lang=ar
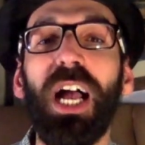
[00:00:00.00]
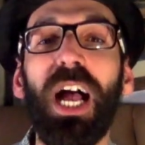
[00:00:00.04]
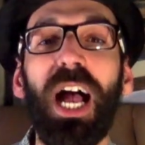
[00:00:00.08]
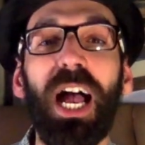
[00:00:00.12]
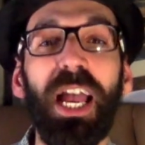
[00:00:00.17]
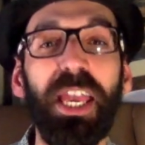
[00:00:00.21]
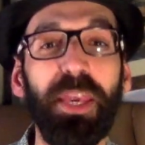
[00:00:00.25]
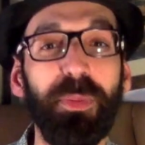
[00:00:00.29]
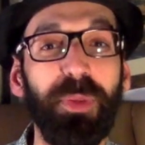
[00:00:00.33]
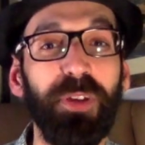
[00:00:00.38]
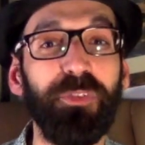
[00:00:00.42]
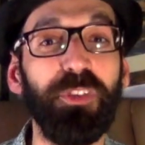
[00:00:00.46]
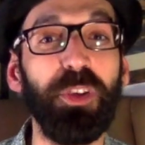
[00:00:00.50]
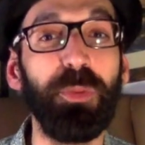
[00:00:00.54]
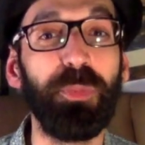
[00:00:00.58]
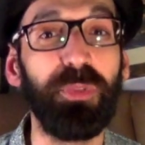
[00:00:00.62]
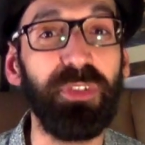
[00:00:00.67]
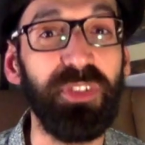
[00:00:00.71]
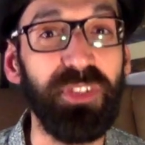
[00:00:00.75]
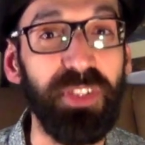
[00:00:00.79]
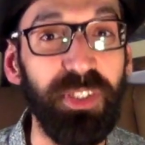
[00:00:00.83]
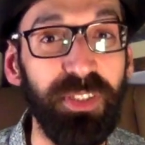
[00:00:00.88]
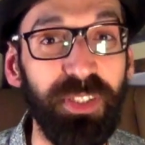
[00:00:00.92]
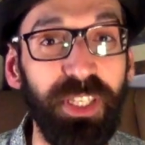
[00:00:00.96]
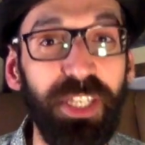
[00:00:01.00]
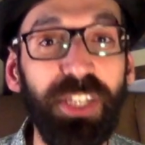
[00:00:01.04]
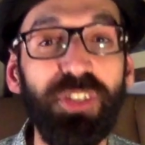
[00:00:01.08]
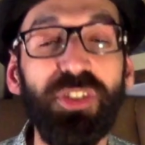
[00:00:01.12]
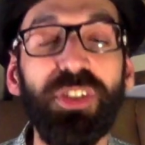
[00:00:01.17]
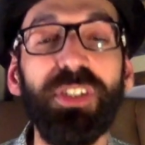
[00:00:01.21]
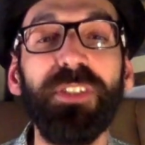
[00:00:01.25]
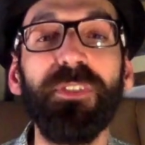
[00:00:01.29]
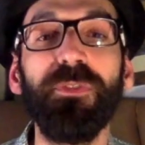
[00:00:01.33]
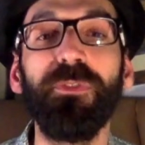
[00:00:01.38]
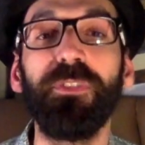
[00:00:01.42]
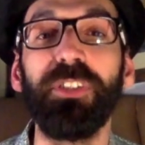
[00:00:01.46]
هيبقى فيه
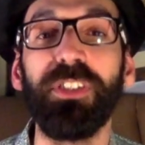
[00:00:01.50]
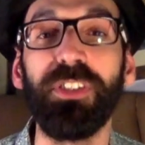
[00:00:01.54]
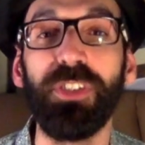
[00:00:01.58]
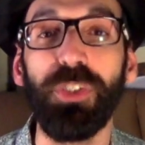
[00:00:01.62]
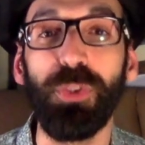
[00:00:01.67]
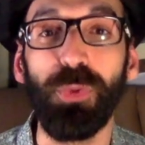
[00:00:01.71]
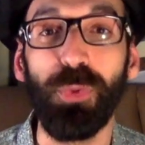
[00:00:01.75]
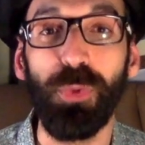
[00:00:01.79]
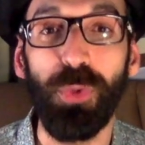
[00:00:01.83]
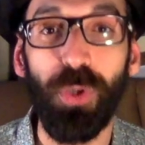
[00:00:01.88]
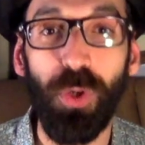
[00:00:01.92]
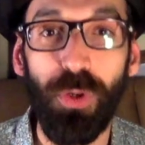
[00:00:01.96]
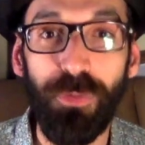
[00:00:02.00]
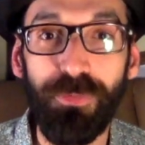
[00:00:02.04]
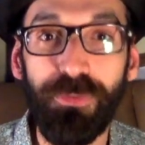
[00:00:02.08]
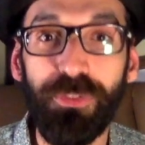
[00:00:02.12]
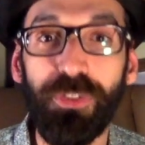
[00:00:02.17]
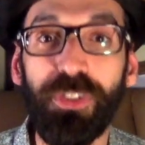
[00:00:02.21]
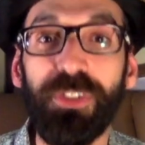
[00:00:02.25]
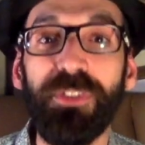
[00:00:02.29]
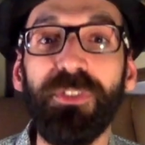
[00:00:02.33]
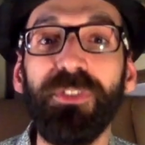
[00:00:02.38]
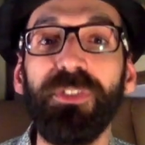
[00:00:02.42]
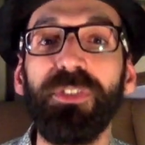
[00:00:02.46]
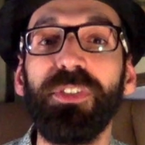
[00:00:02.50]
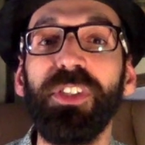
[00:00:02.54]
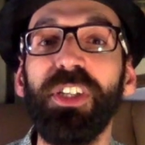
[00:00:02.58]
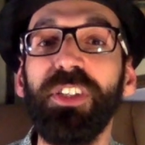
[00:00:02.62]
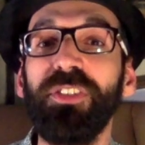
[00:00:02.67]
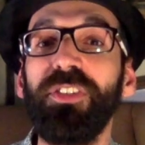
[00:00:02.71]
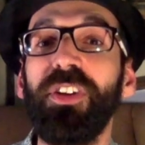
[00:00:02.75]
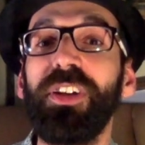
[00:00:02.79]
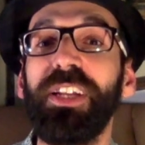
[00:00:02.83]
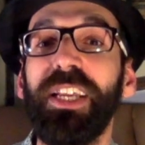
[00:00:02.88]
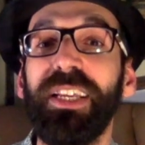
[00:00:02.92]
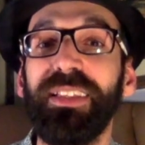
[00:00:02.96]
presentations فيديو كونفرنس
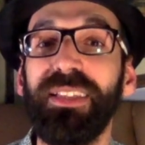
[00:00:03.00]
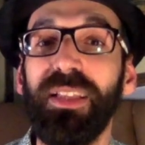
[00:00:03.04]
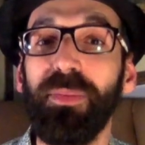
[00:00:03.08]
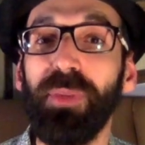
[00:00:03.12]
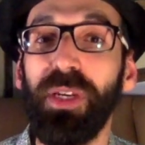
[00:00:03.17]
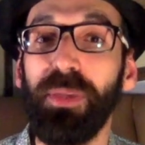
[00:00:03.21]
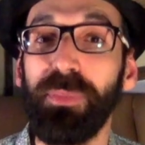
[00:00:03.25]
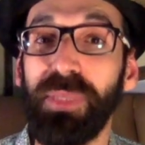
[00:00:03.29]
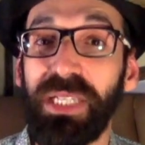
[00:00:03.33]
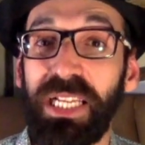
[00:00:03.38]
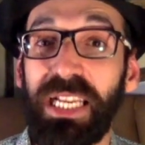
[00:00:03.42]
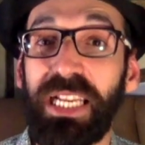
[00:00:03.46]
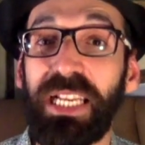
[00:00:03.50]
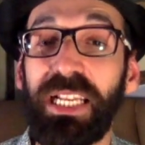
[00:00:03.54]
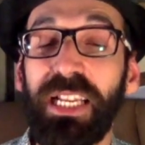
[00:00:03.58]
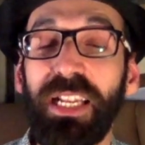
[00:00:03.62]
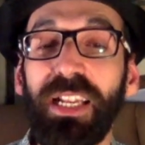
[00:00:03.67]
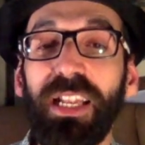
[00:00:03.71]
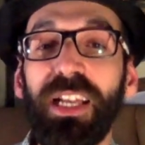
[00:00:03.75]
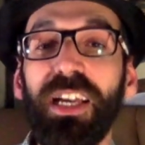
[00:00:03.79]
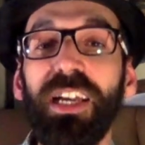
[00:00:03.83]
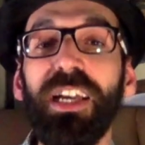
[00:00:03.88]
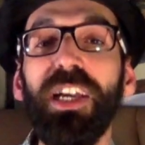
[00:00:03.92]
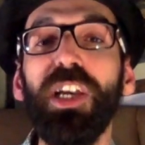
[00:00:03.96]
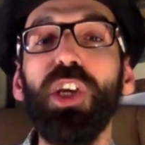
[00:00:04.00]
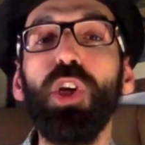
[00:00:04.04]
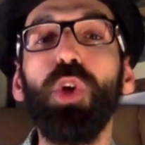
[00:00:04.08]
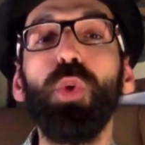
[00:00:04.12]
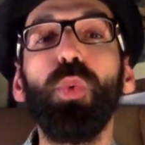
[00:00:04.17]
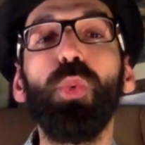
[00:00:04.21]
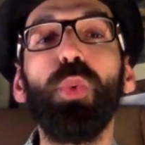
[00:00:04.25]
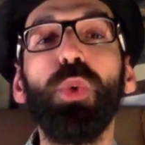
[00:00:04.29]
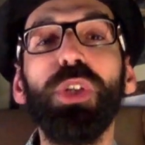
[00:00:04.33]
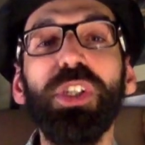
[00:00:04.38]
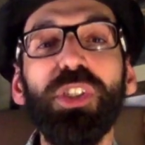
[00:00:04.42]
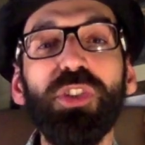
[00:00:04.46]
نقدر نجتمع من خلالها
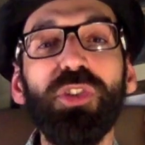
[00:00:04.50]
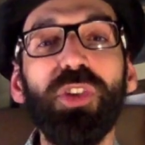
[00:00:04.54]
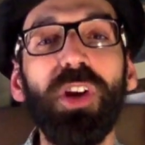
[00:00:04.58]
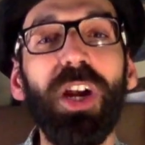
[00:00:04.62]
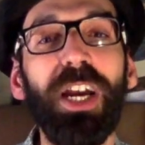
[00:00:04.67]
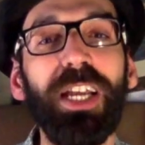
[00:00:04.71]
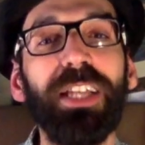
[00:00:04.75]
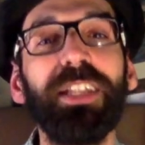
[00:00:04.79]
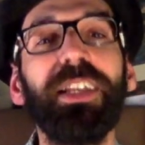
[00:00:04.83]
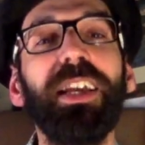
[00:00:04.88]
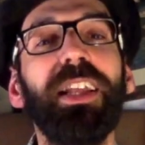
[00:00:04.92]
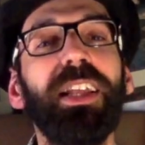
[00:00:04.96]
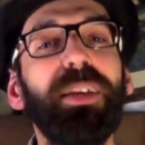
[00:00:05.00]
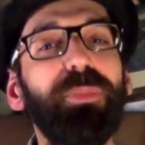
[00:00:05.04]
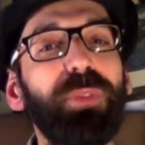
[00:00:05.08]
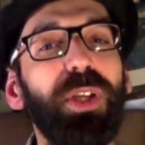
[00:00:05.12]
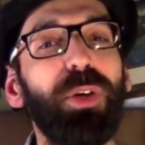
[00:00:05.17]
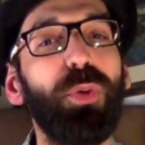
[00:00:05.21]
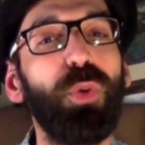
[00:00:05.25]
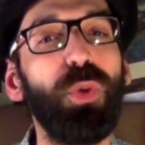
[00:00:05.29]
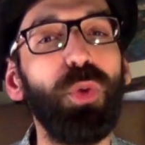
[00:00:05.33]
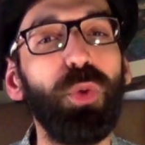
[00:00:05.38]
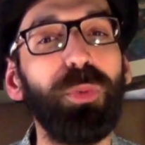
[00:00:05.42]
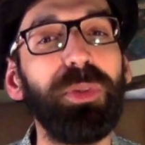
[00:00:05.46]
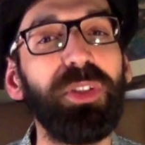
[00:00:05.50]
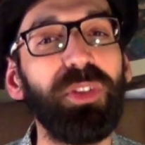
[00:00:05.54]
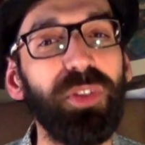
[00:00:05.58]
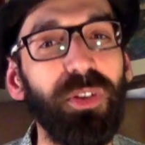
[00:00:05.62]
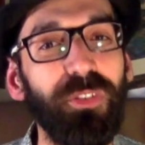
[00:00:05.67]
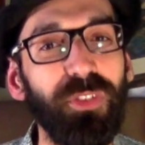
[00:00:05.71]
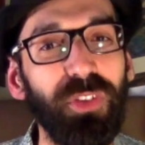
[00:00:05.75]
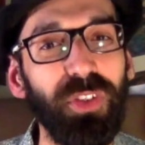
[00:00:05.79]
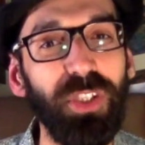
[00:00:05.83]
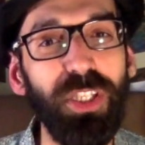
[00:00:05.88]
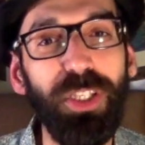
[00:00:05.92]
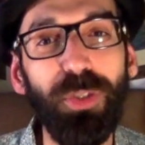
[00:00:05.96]
ونشرح الكلام ده كله
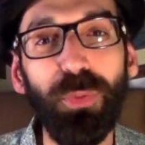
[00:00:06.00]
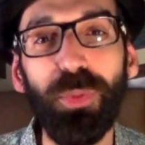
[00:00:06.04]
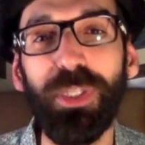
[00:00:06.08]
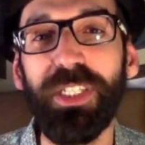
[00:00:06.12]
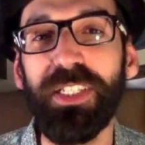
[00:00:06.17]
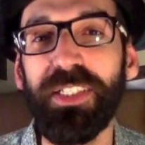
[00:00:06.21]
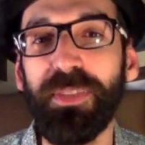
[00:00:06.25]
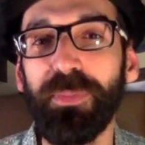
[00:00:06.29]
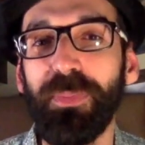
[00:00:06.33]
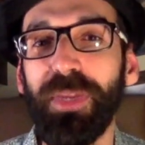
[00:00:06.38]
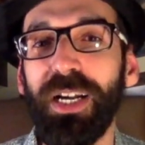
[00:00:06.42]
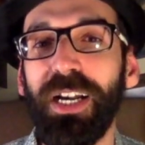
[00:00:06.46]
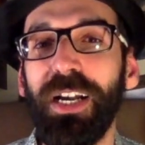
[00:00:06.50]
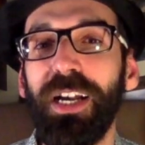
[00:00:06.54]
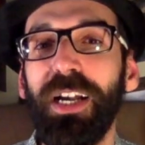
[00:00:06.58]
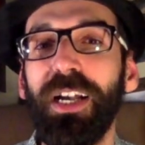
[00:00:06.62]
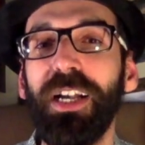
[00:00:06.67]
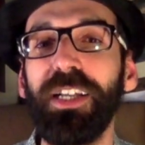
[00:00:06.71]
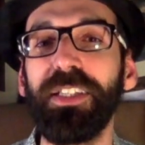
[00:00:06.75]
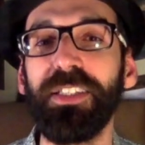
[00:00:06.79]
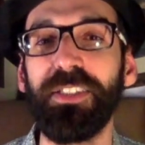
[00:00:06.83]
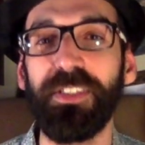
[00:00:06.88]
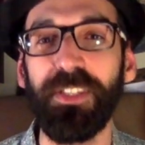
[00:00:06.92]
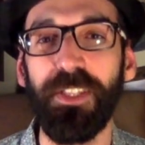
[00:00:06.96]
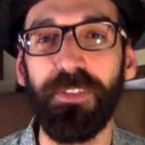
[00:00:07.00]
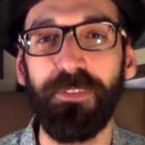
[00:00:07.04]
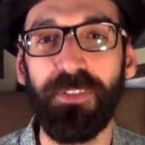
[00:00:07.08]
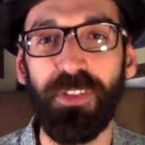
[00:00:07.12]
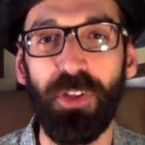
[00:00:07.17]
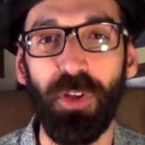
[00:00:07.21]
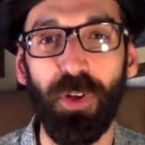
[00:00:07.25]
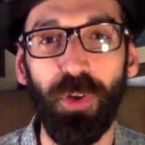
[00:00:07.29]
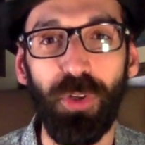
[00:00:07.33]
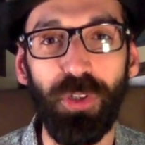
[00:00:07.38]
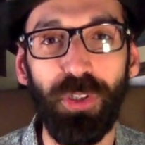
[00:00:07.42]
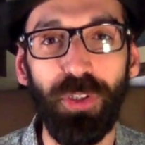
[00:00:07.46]
بالتفصيل ونسمع
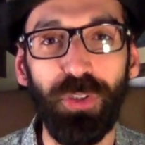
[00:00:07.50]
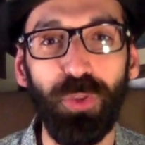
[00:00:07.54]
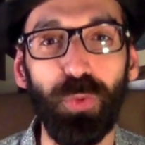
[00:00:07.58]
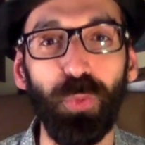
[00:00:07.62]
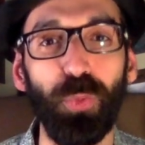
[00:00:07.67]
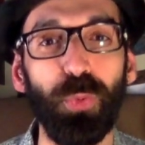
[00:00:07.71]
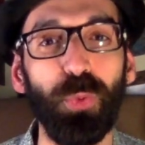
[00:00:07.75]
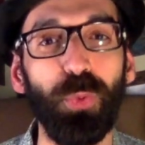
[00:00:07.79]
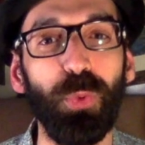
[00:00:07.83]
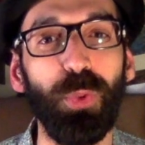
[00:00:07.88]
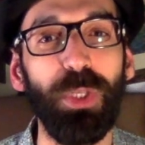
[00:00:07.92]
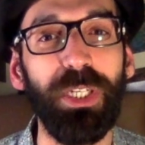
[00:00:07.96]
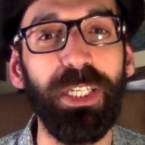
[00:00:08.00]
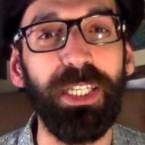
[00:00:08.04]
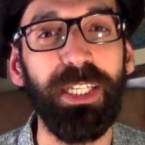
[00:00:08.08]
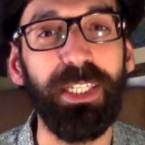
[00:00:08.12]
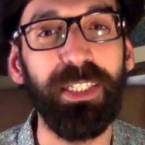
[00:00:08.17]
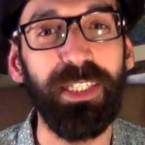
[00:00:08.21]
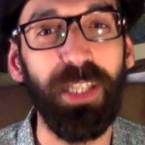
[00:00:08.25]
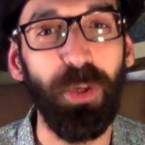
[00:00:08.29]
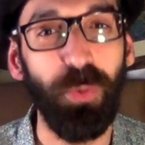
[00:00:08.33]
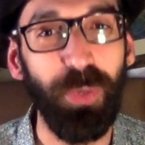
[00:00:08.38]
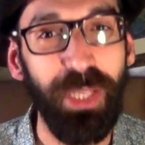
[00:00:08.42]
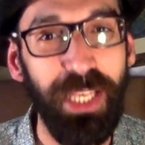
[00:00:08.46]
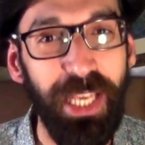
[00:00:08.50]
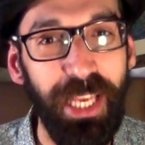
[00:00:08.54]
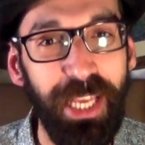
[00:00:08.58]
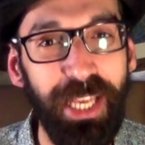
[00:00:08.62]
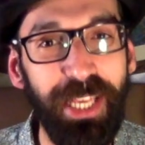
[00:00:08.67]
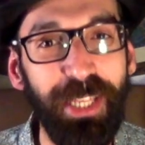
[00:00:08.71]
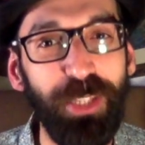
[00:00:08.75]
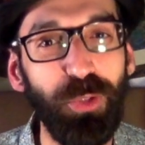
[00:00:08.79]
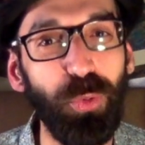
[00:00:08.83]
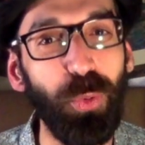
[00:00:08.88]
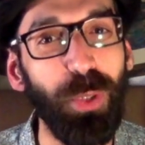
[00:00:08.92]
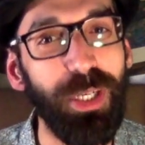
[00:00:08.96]
استفسارات
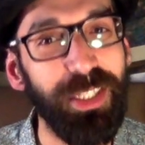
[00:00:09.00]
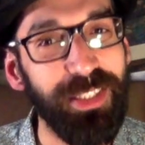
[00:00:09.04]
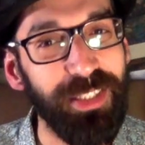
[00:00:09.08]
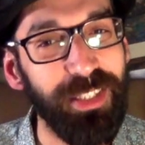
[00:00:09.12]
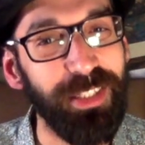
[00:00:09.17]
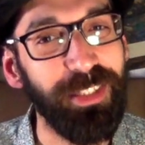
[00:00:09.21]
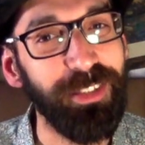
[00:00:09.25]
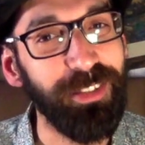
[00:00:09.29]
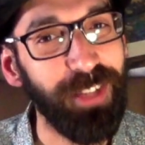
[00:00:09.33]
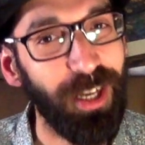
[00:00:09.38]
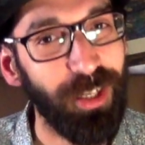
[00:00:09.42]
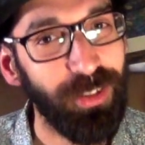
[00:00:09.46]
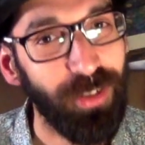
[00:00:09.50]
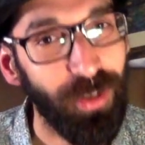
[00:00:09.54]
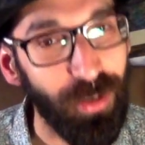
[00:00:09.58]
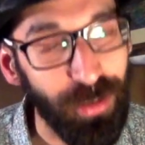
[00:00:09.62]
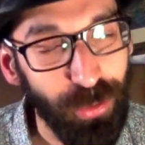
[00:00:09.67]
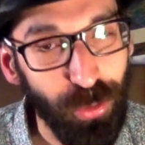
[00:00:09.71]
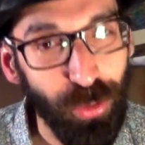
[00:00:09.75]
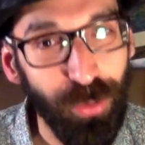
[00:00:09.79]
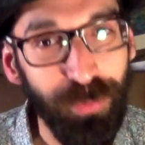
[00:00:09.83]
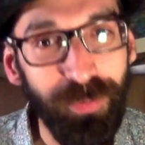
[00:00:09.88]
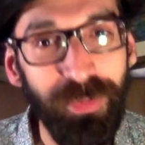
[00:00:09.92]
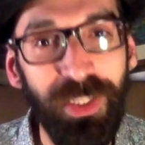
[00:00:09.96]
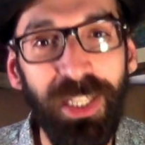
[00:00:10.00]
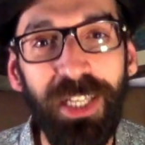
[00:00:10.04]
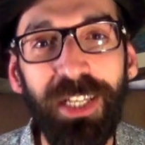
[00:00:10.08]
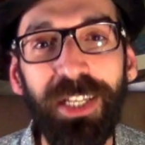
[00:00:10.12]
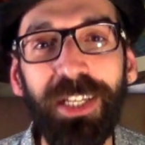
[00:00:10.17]
وتوجيهات وأسئلة حضراتكم